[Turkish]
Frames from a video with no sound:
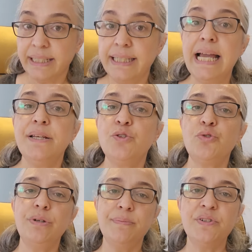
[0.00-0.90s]
Yani
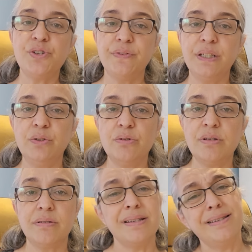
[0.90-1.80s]
şu imajı
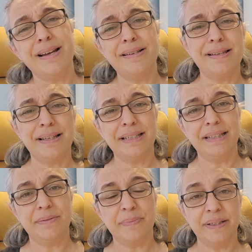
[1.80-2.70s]
veriyorsanız istersen
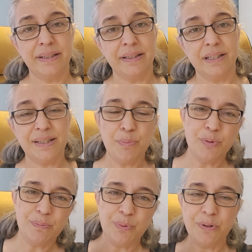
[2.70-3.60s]
gitme. İşte
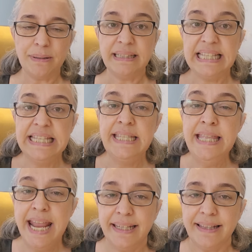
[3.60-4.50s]
böyle, böyle
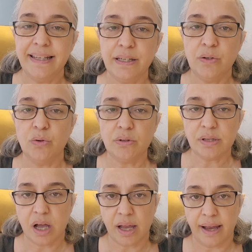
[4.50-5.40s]
netlik
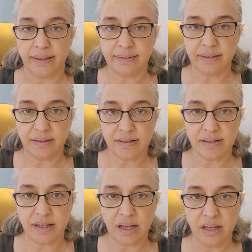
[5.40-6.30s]
yoksa
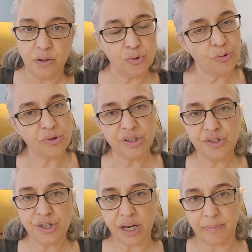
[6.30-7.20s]
hayatınızda o çocuk
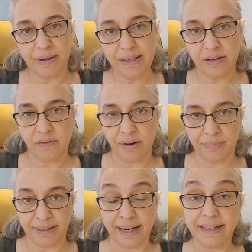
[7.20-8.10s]
acı çekmeye devam
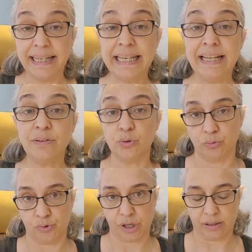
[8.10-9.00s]
eder. Net
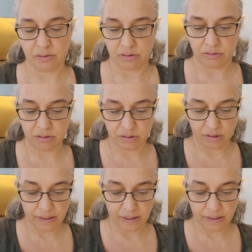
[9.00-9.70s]
olacaksınız.